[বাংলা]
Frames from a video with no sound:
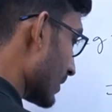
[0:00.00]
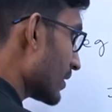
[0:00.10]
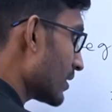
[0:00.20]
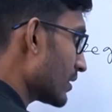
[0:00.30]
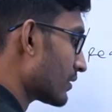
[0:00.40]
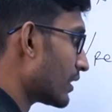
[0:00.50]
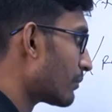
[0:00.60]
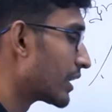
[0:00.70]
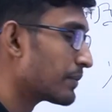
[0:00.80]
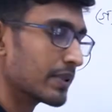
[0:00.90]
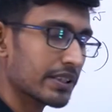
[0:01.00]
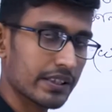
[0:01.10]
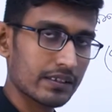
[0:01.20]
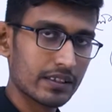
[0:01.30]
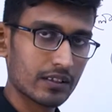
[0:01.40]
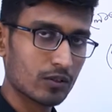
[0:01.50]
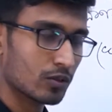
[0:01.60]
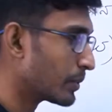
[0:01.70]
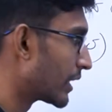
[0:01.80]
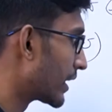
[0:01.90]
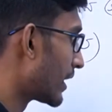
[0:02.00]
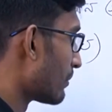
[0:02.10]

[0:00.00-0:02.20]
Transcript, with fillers: তাহলে আমরা ইফিসিয়েন্সি কিন্তু পেয়ে গেলাম